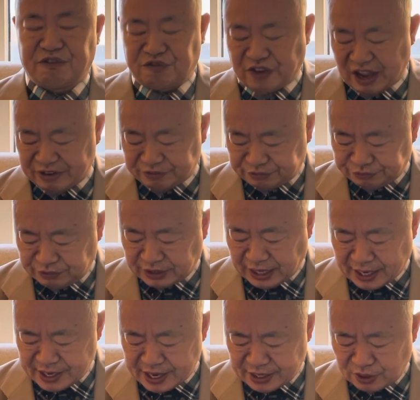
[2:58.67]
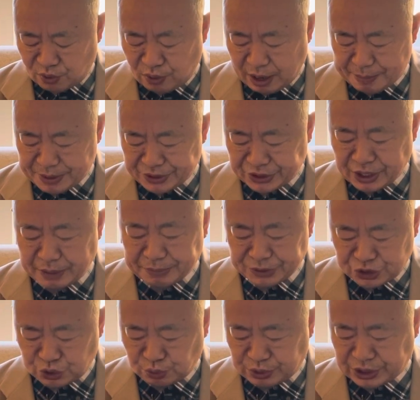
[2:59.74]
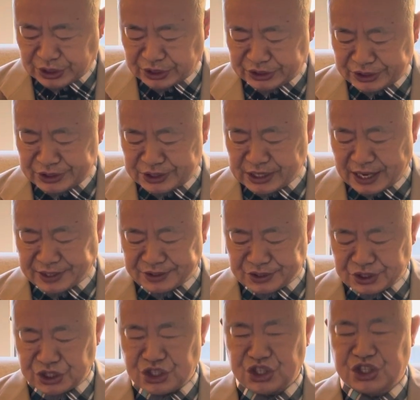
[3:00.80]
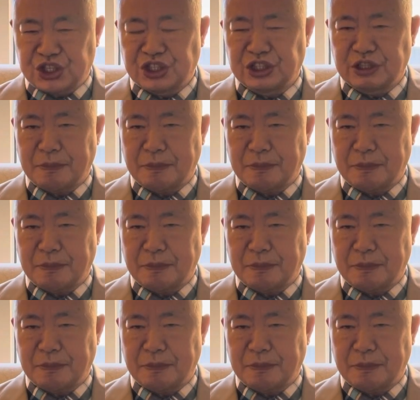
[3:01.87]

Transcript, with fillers: 反复感染的话嘛，那么就可能产生新的